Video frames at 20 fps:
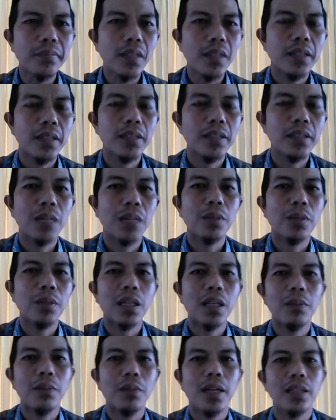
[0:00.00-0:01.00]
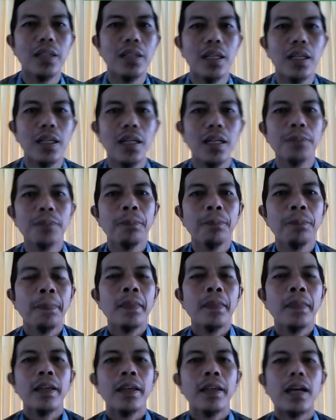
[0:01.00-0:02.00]
Yang pertama adalah
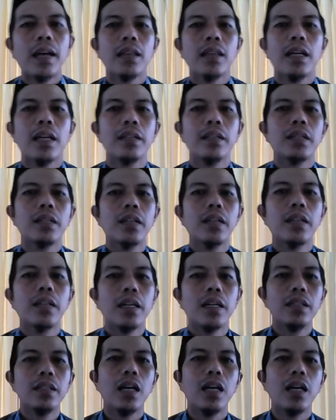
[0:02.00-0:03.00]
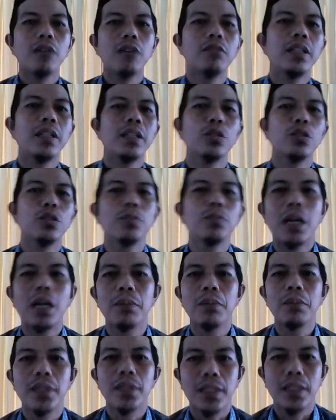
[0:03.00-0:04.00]
karena kita yakin Allah itu maha
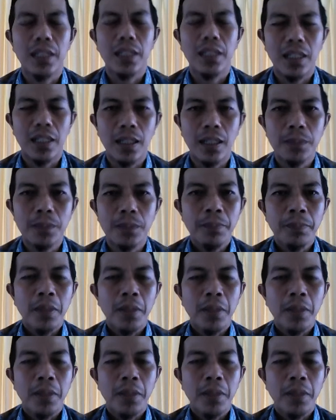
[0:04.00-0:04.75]
mendengar,